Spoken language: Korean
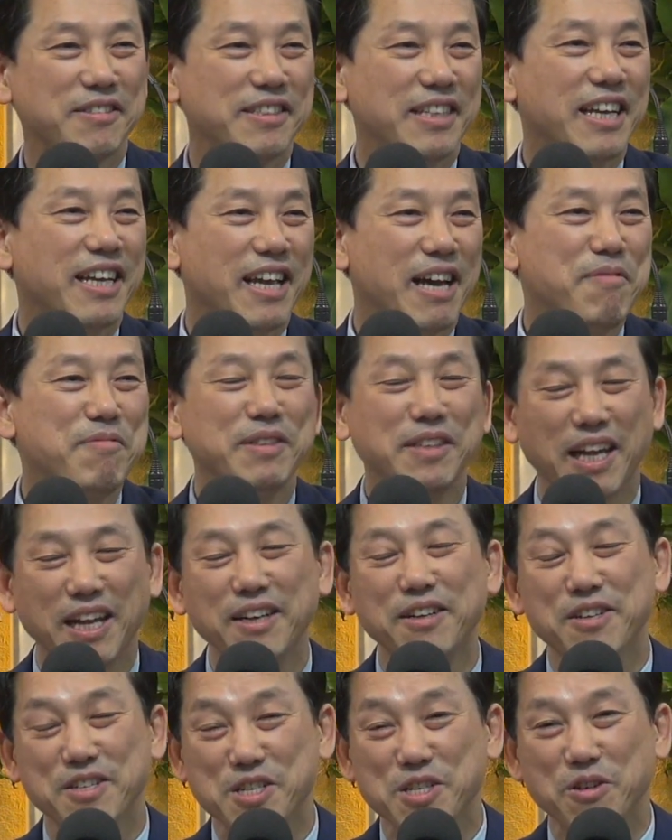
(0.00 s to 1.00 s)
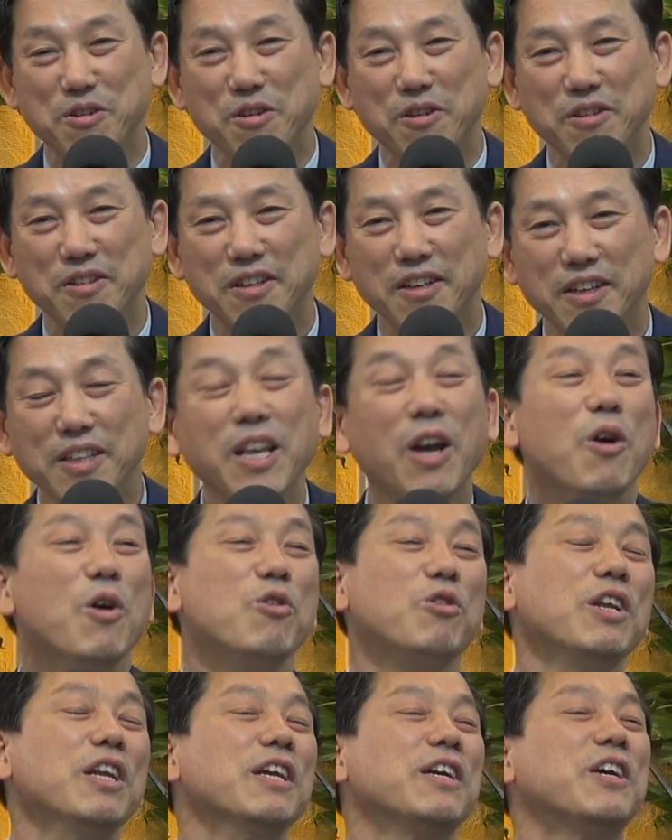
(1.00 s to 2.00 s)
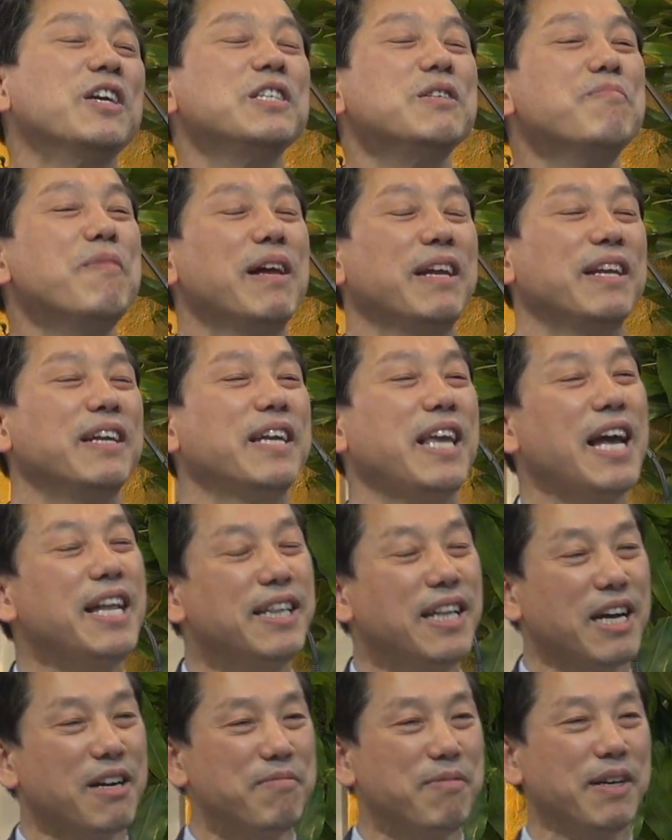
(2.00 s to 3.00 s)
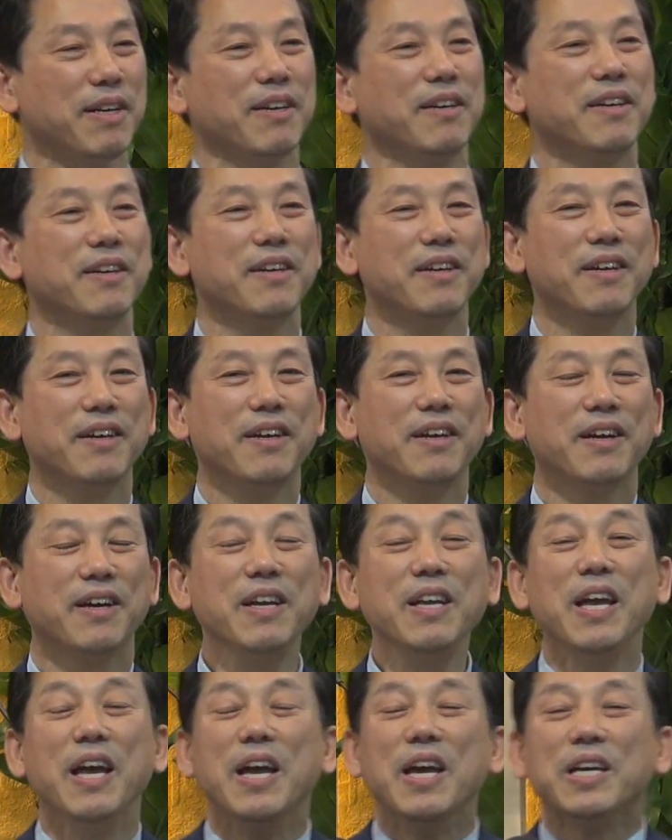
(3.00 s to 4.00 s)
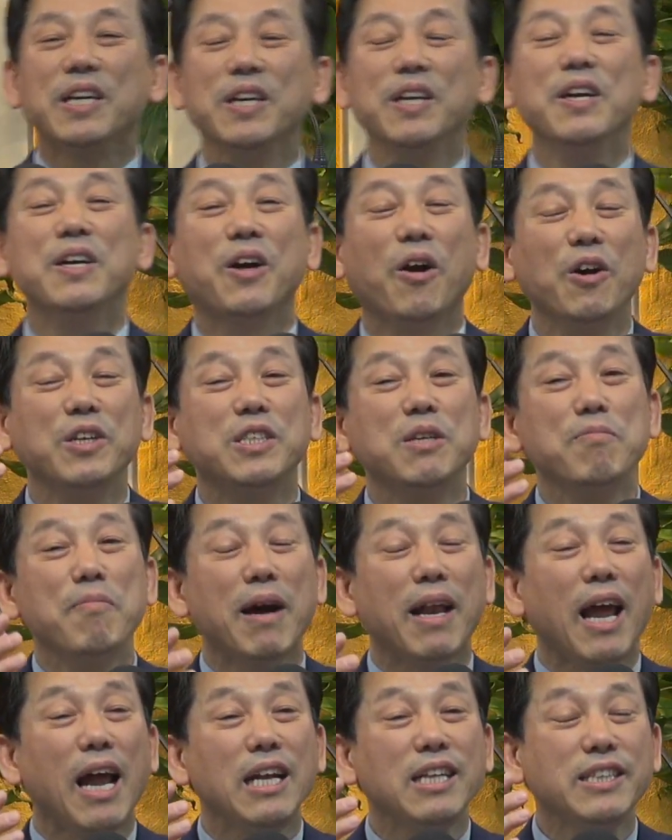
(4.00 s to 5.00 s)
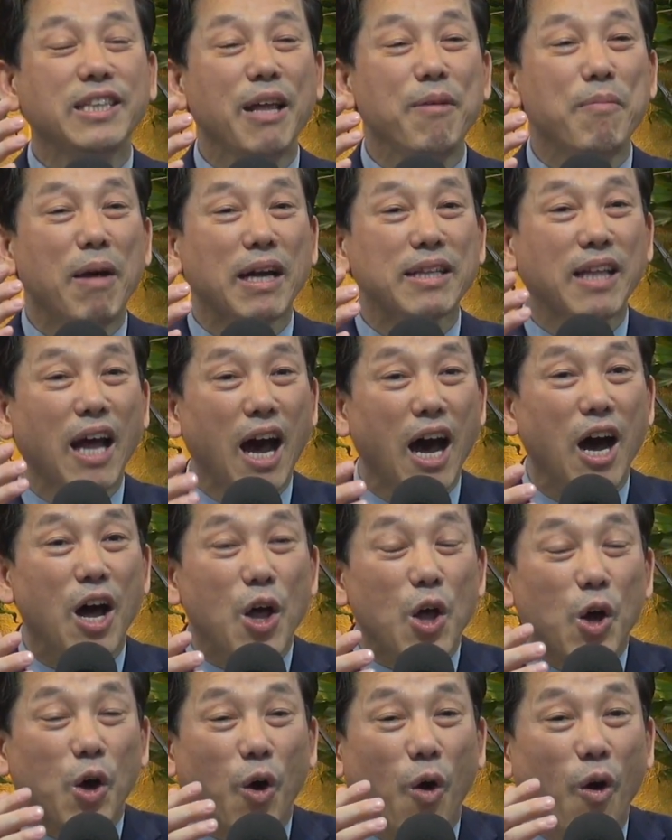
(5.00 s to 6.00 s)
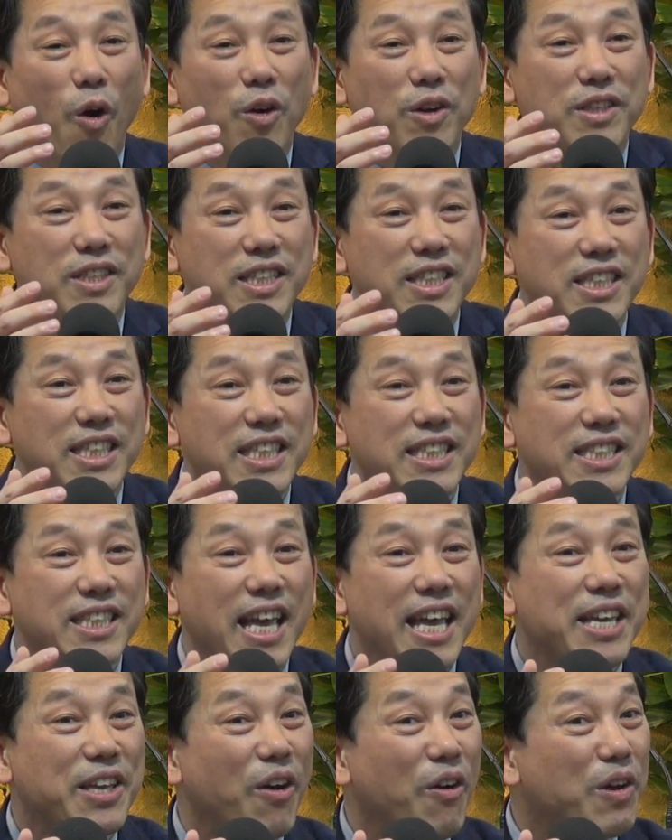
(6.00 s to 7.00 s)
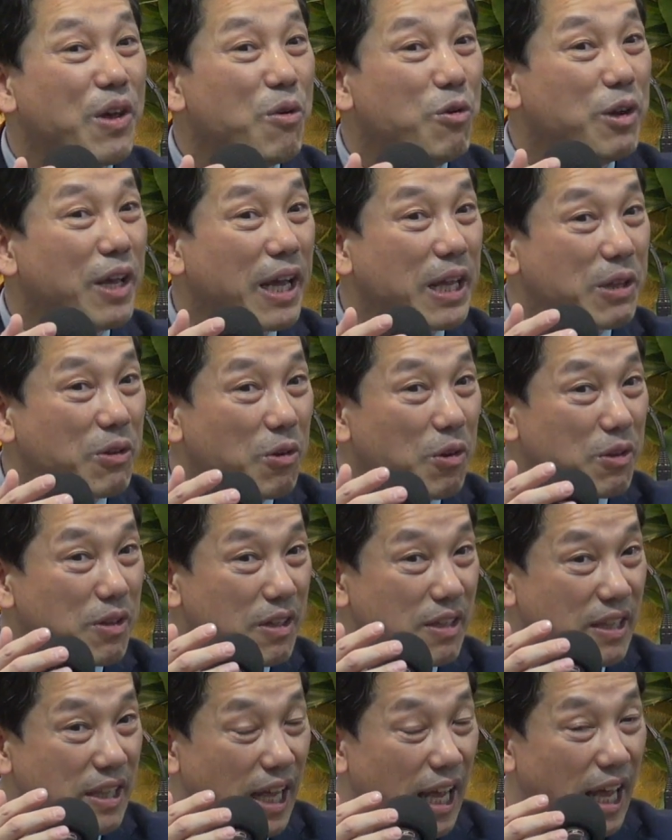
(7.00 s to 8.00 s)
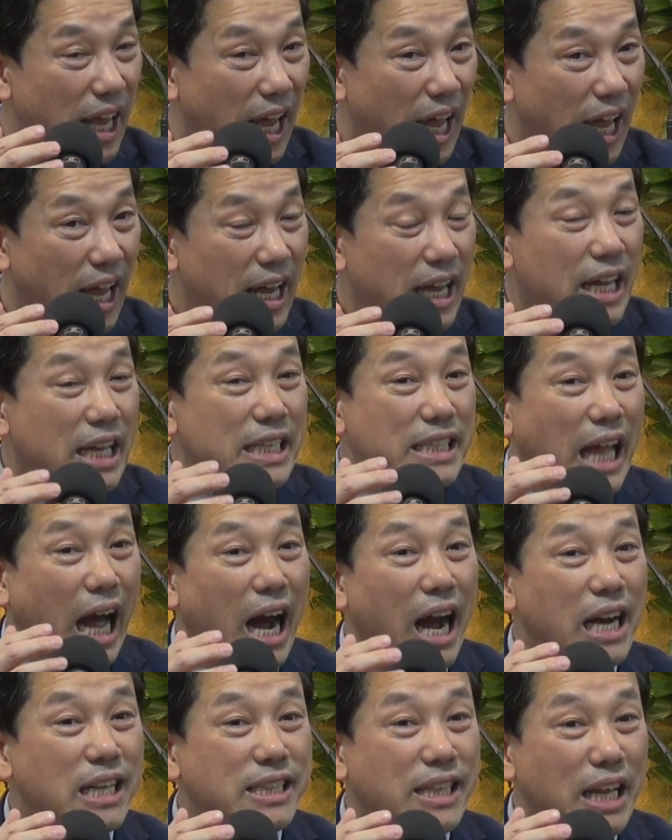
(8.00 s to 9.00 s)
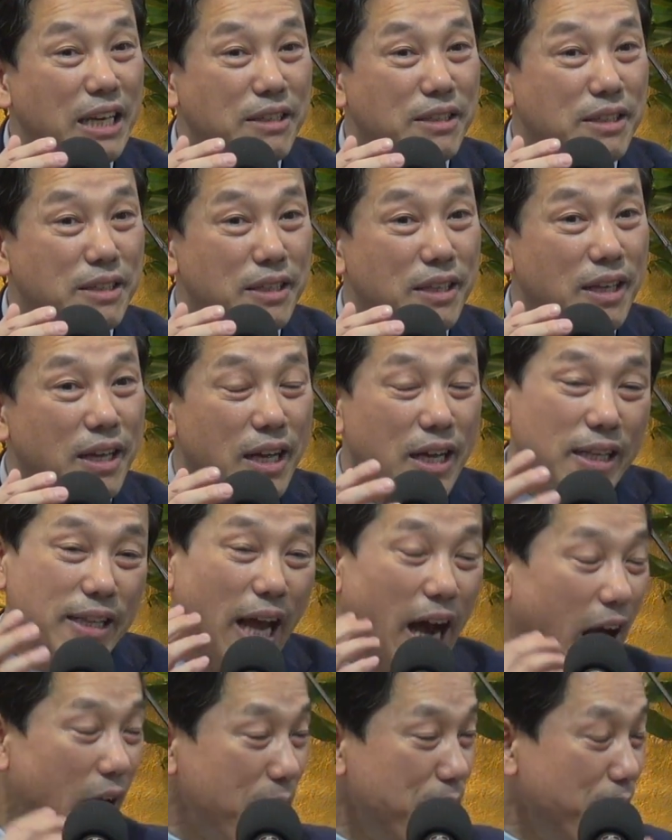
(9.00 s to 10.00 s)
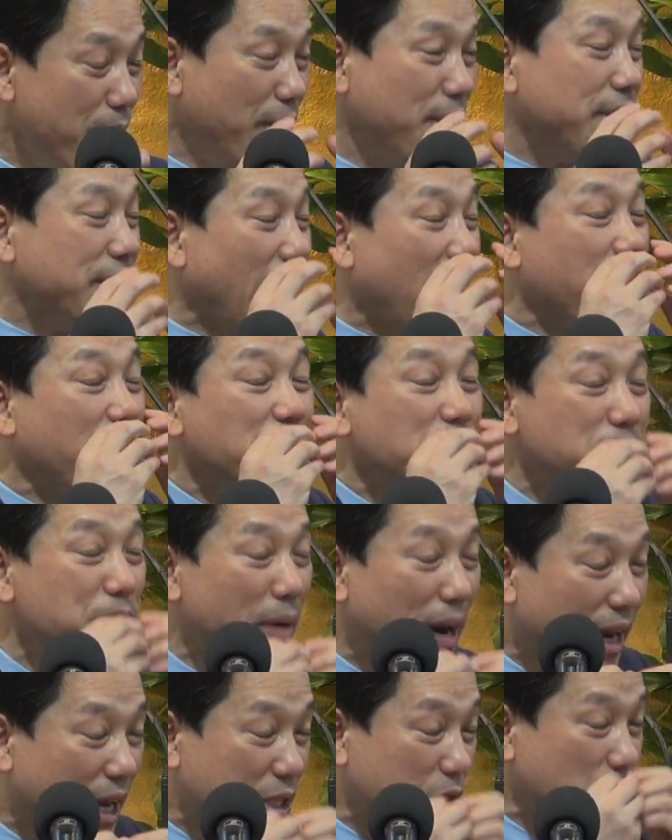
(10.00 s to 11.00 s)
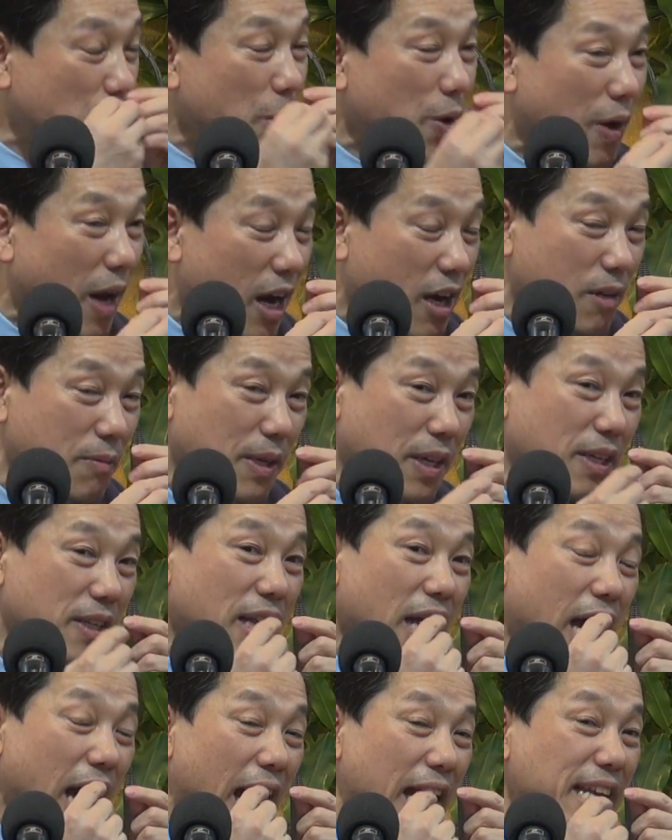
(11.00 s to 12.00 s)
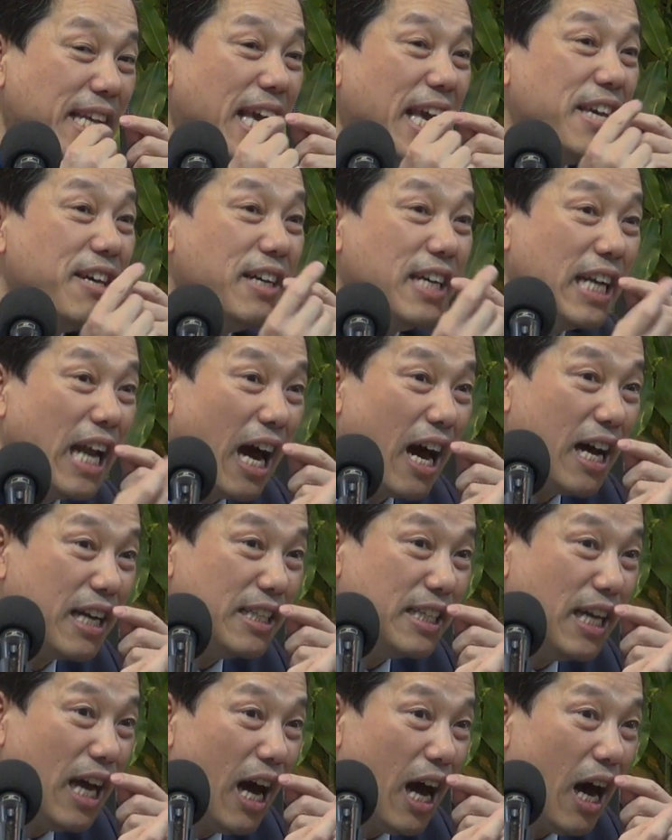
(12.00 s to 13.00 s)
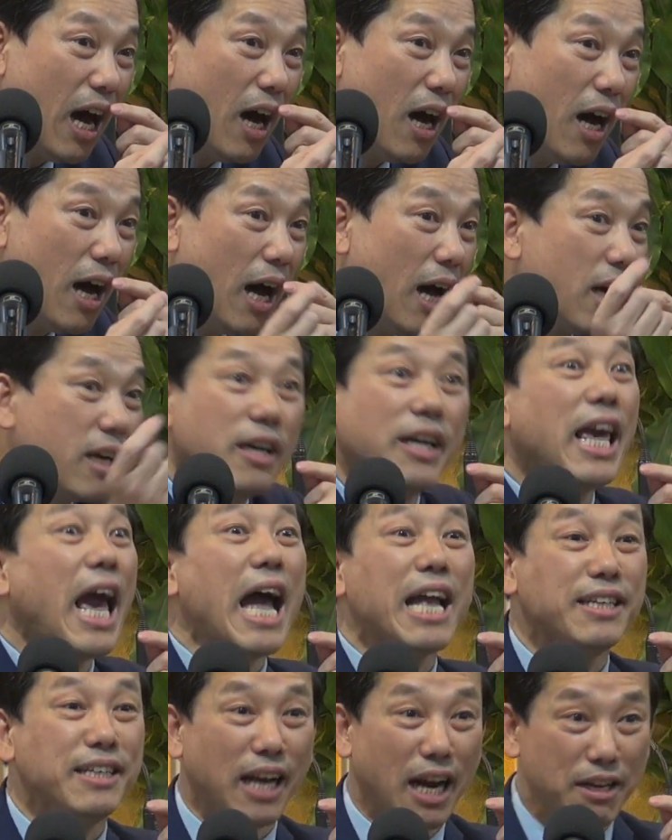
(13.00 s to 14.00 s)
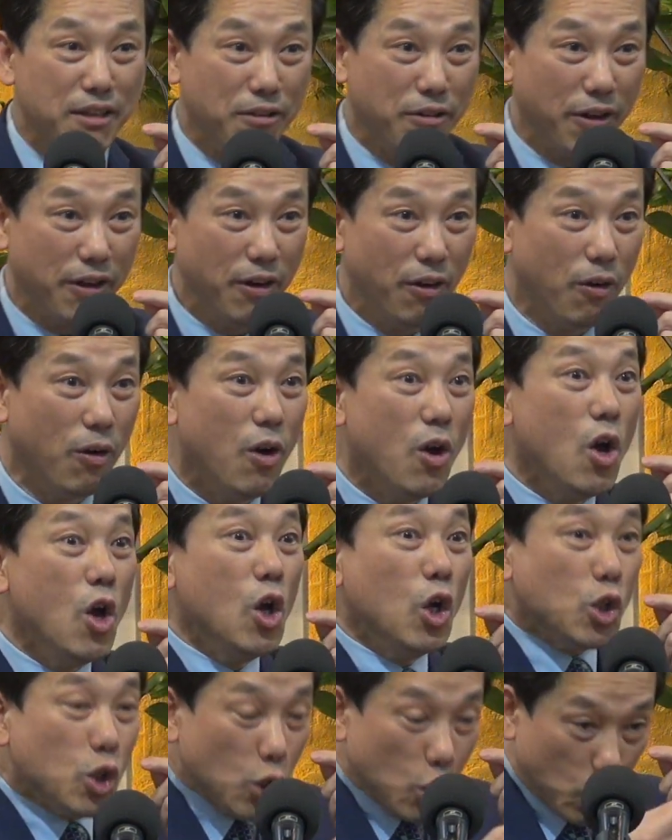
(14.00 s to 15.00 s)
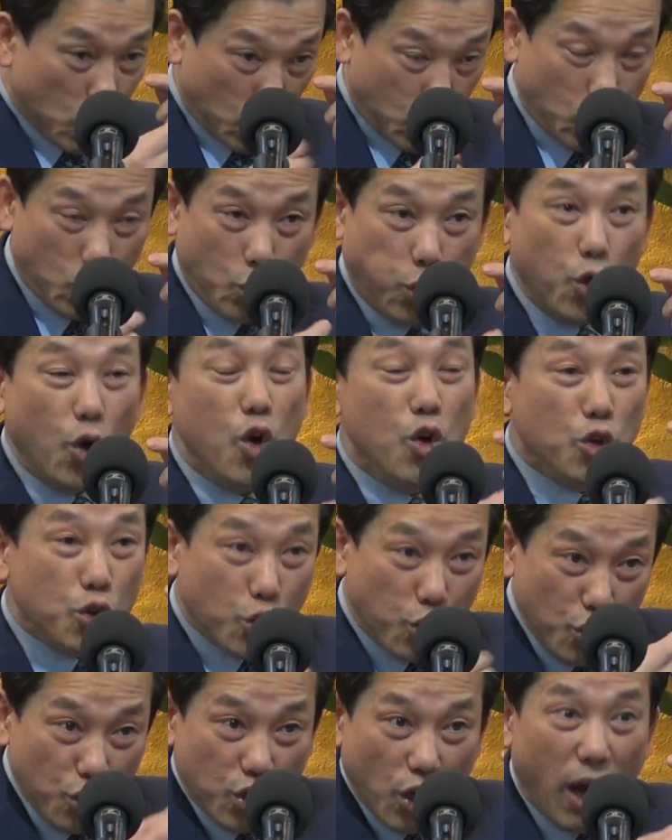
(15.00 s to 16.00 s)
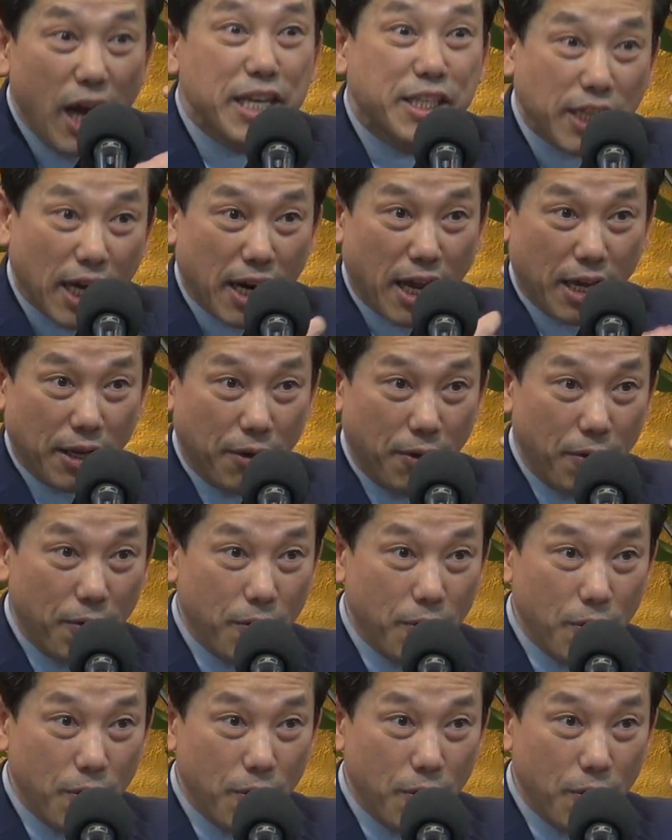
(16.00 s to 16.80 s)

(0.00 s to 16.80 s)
얘기하면 되는 것이고. 근데 우리는 거짓말 이렇게 한다는 말이에요. 그런 거짓말 할 때마다 거짓의 영이 우리에게 들었는데, 나갈 때는 내가 한 번 나 거짓말 했어요 라고 하면 한 개의 영이 나가느냐? 그게 아니라는 거예요. 들어오는 순서가 있잖아요.